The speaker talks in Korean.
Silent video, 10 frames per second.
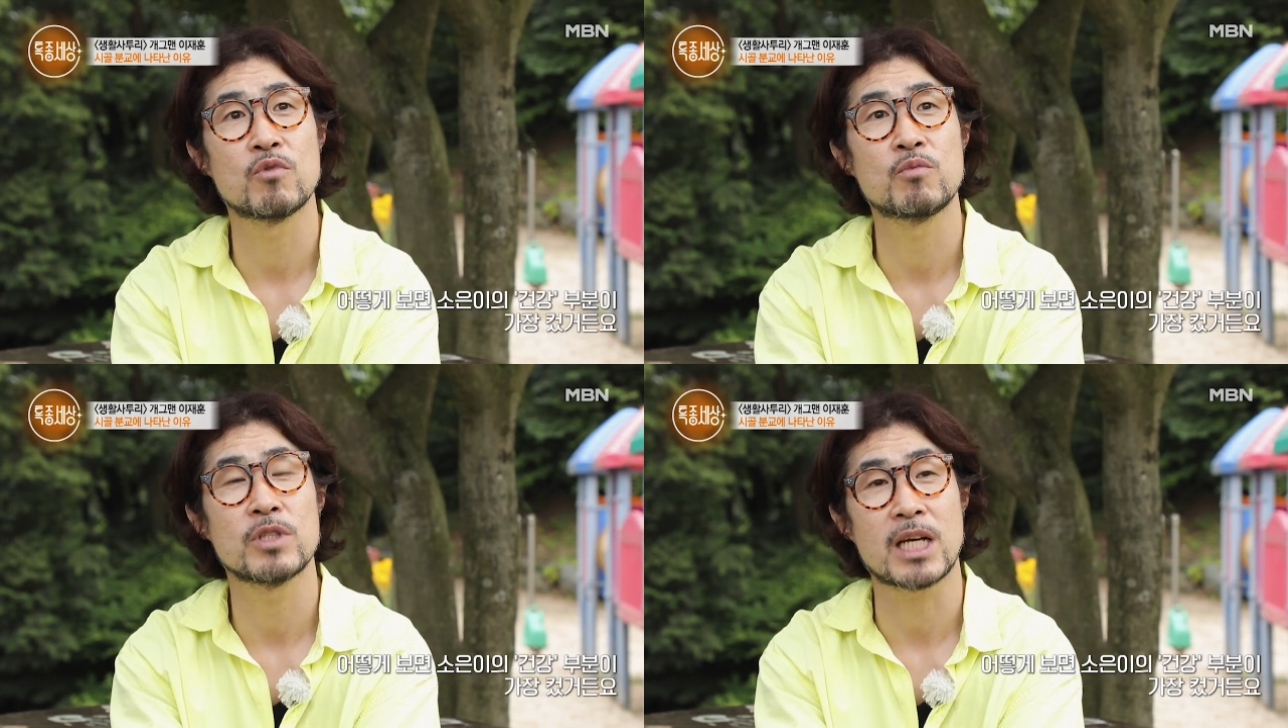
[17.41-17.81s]

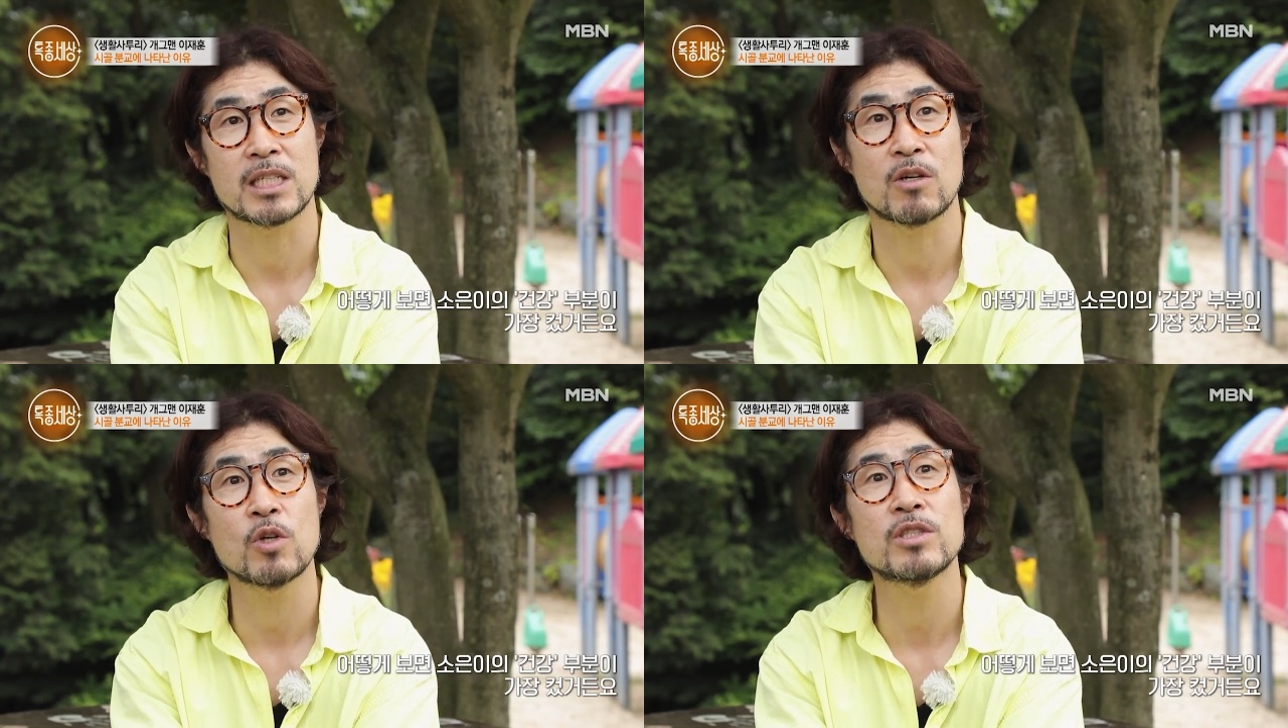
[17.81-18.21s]
부분이
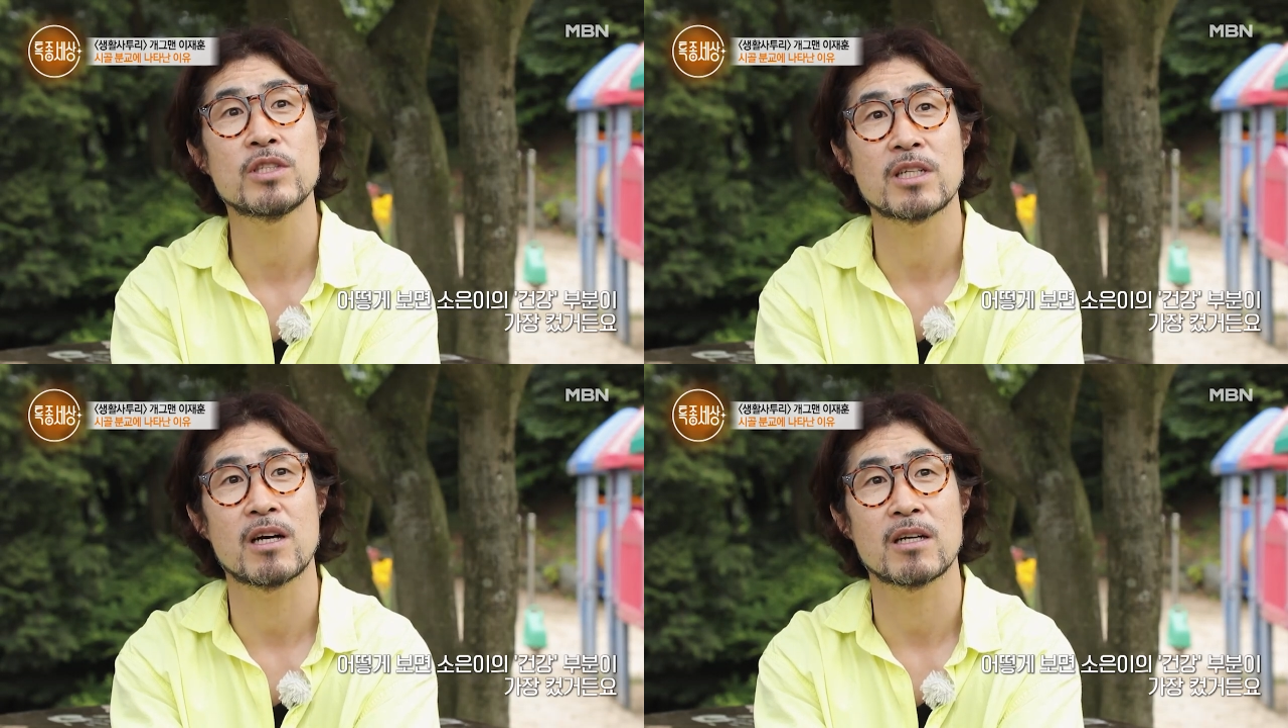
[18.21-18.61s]
가장
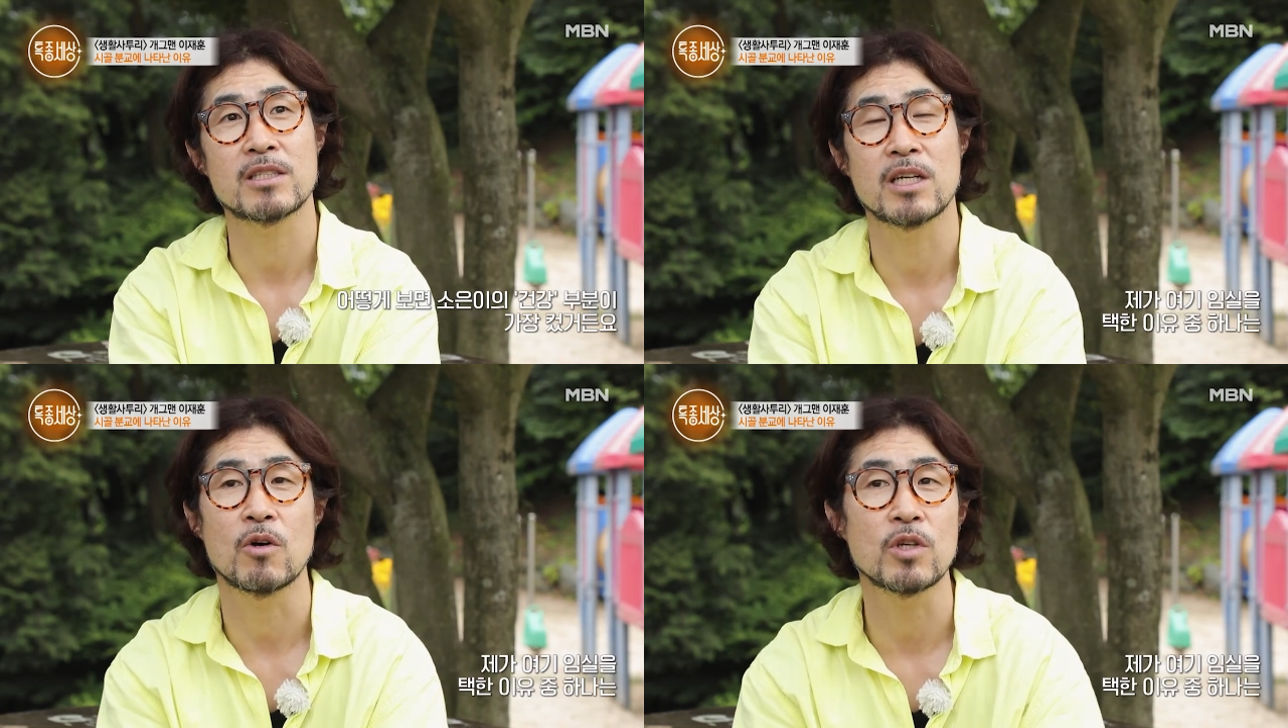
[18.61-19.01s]
컸으니까
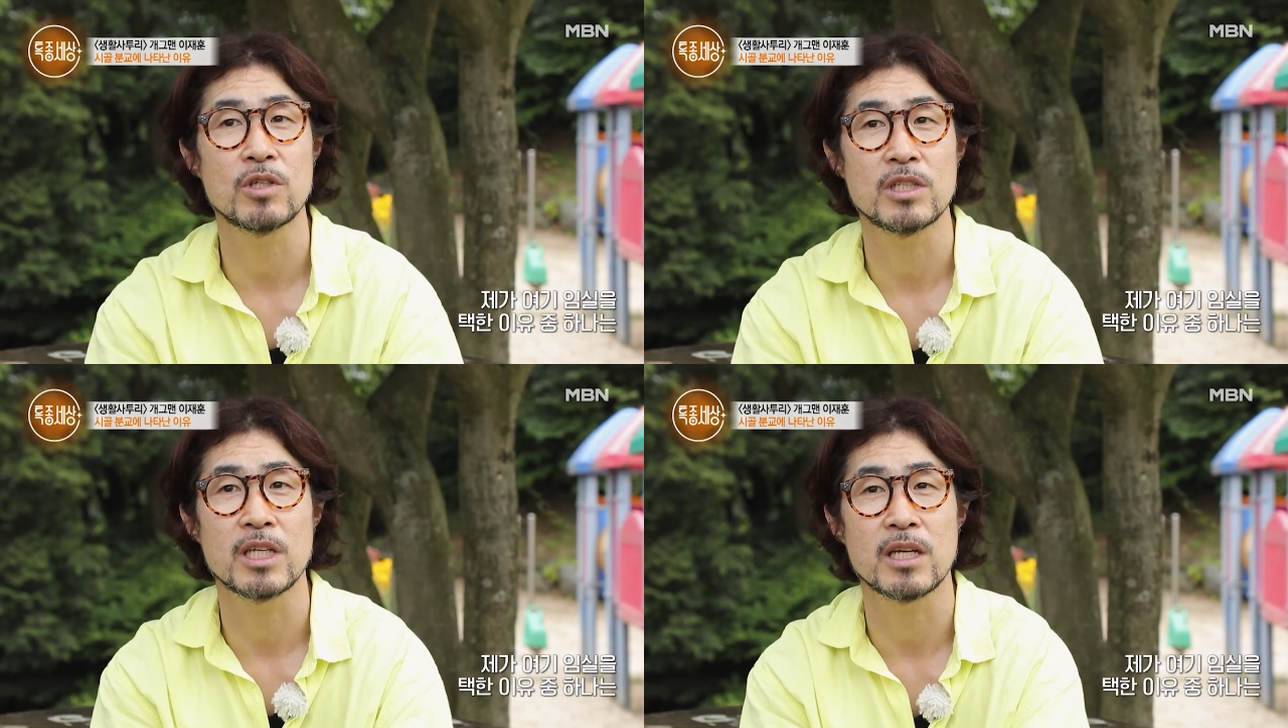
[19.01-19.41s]
제가
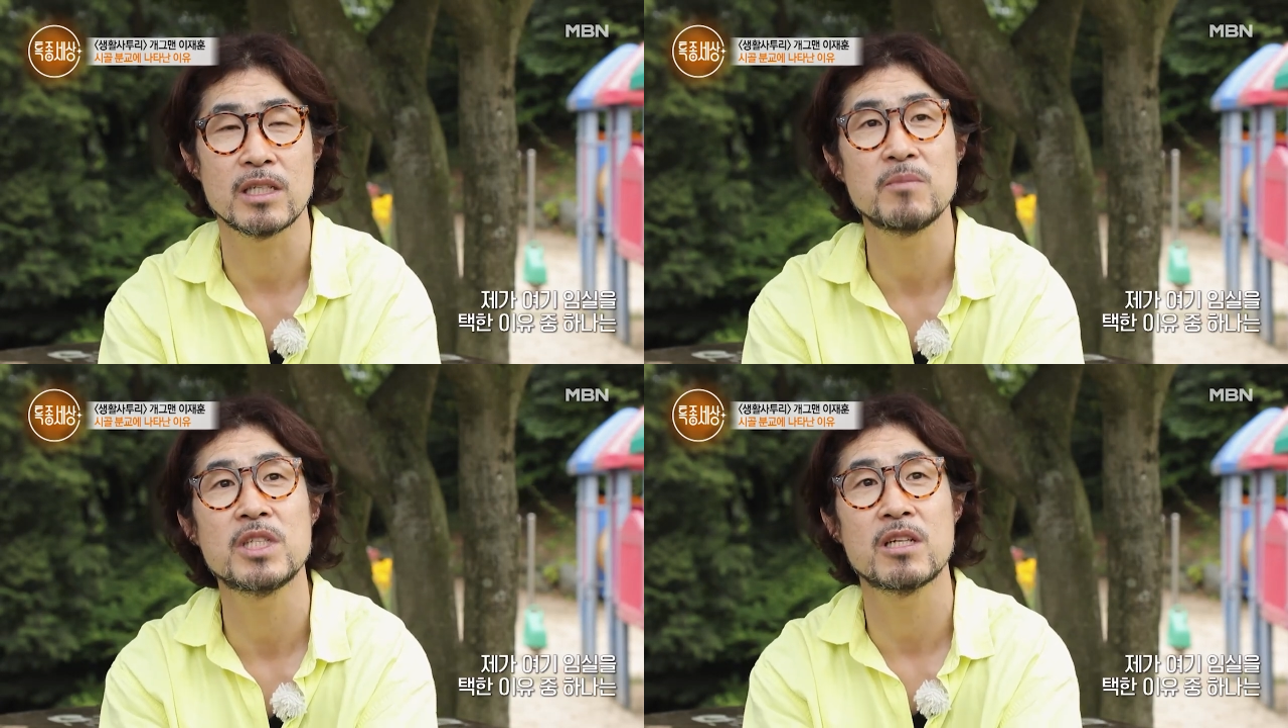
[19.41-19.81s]
여기를 이제
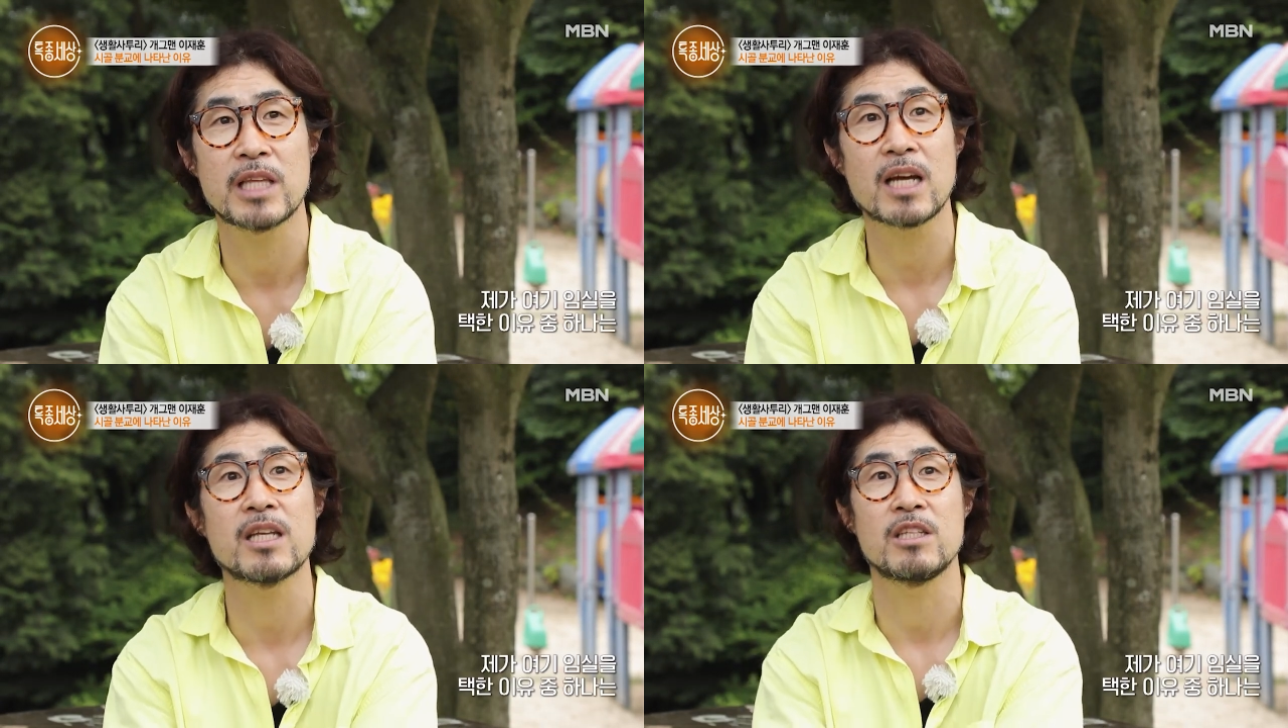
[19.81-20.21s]
임실을
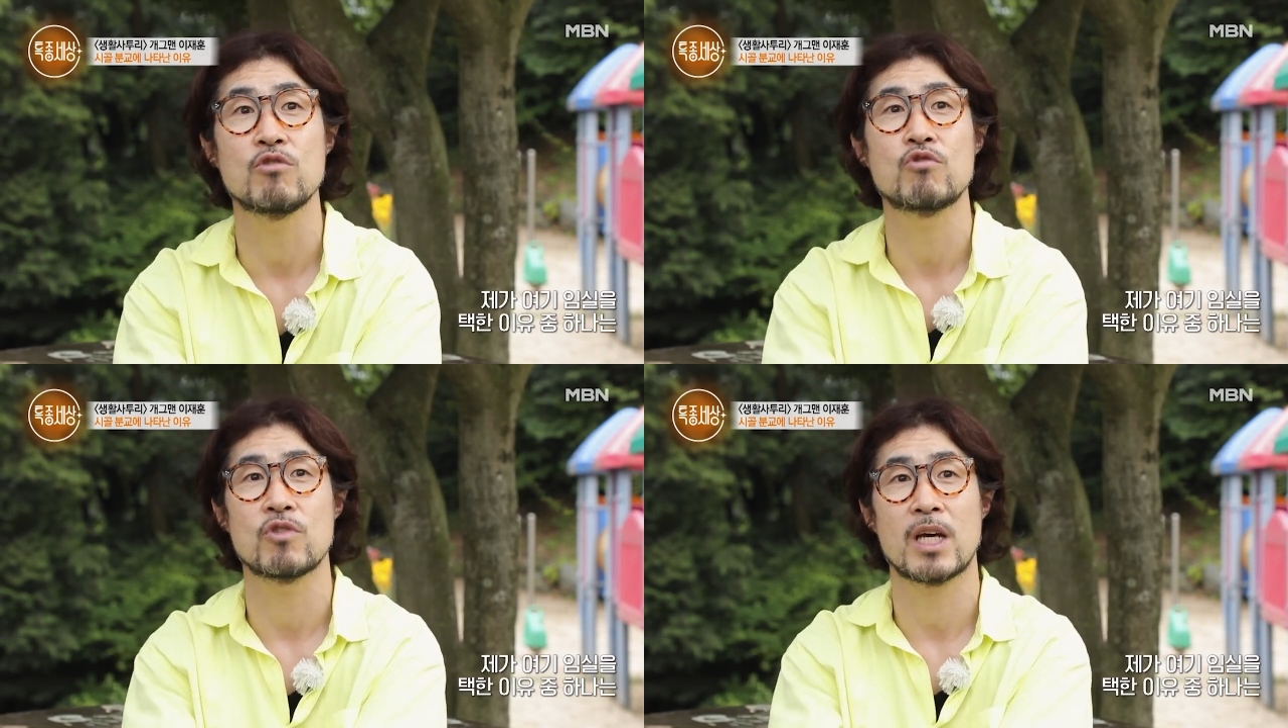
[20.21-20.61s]
택한
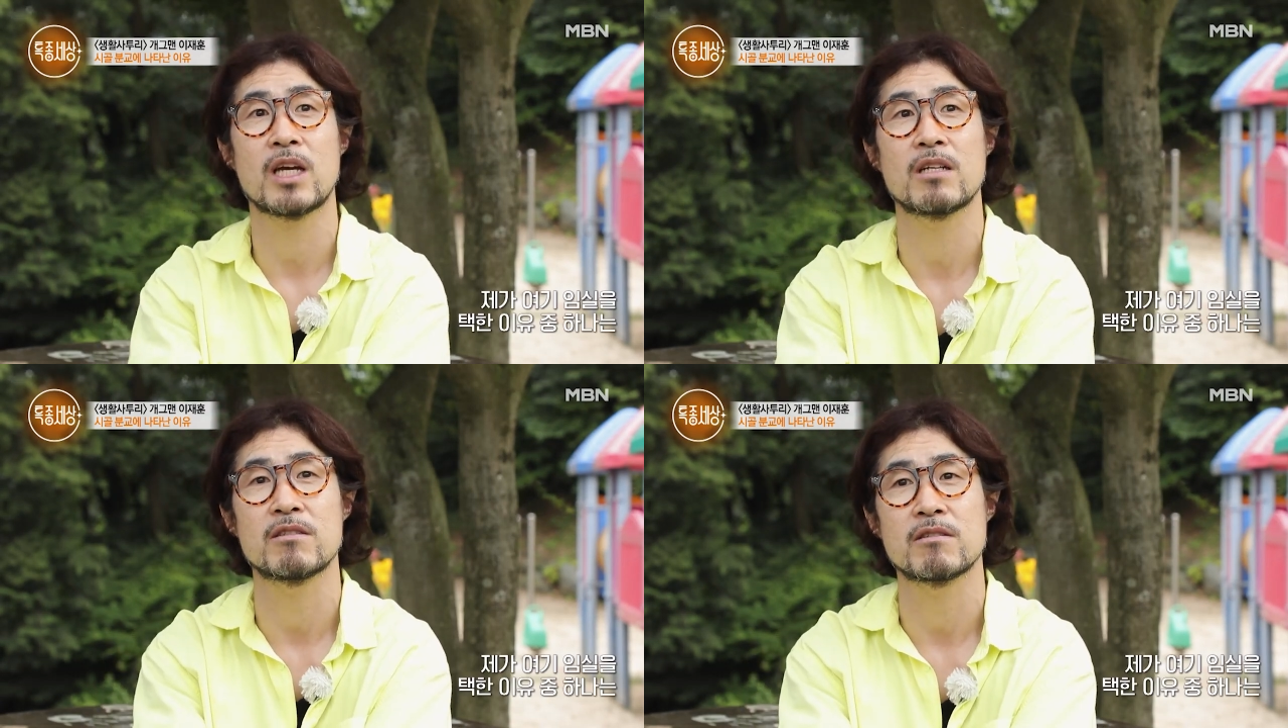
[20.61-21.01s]
이유 중에
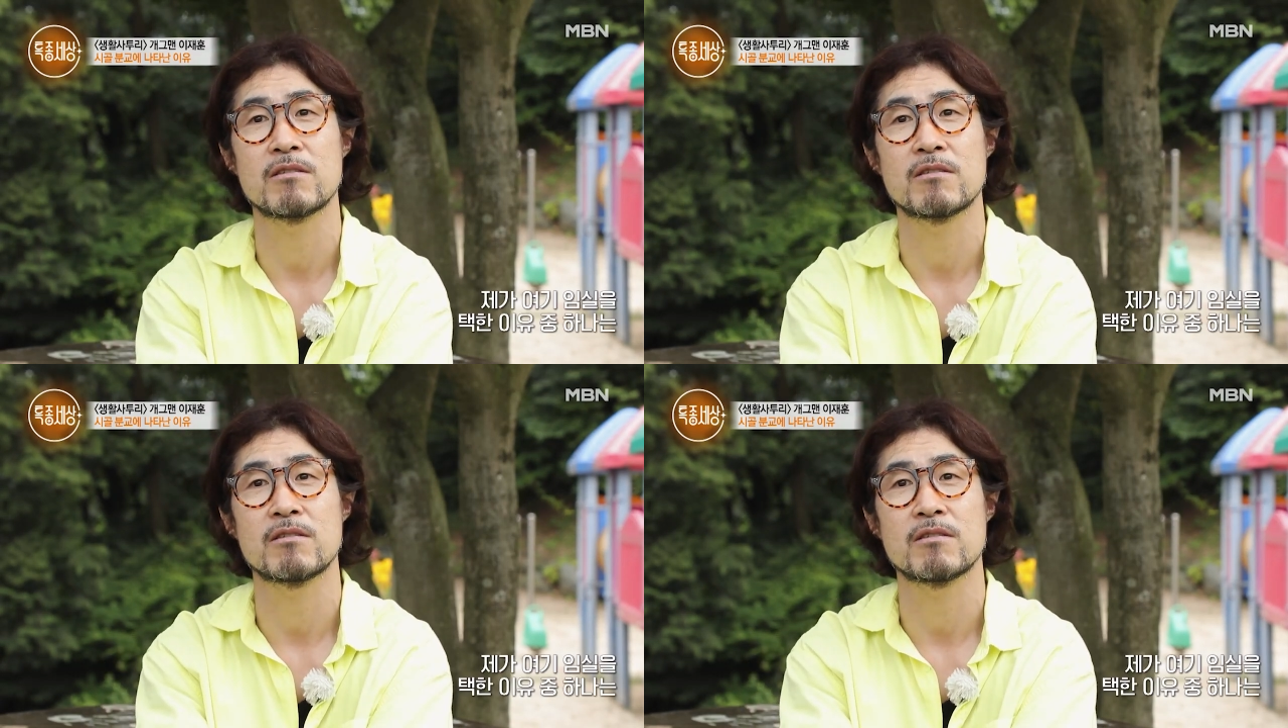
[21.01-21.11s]
하나는.